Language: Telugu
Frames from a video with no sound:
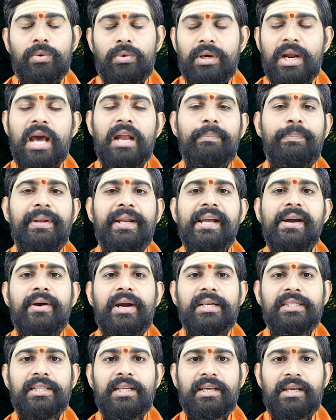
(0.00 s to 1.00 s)
రుణాలు పెరిగే
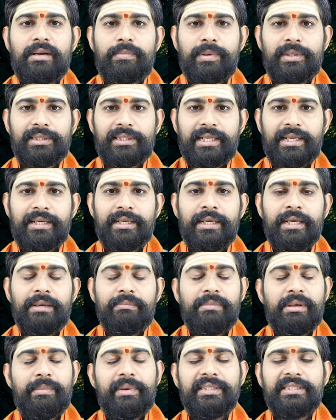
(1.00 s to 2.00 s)
అవకాశాలు కనపడుతున్నాయి
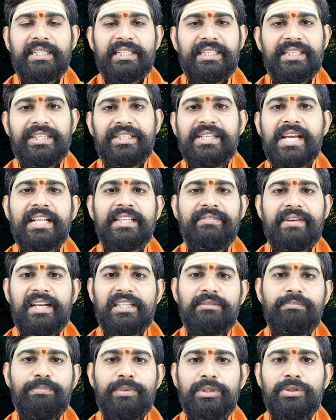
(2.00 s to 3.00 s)
మీ మీద ఈర్ష్యా
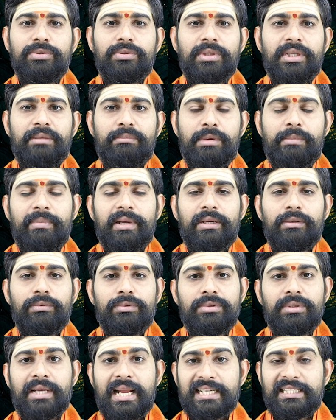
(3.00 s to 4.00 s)
ద్వేషం పెంచుకుని మిమ్మల్ని
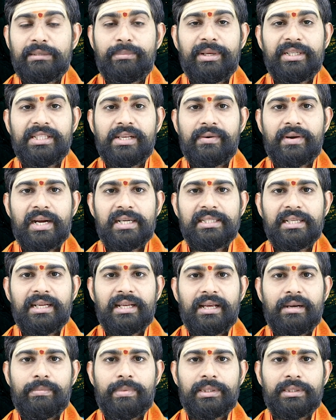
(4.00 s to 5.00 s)
కొంచెం నష్టపరిచే
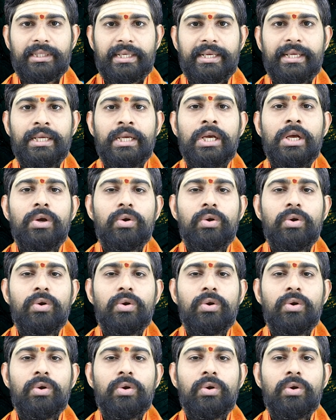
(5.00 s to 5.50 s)
అవకాశాలు కనపడుతున్నాయి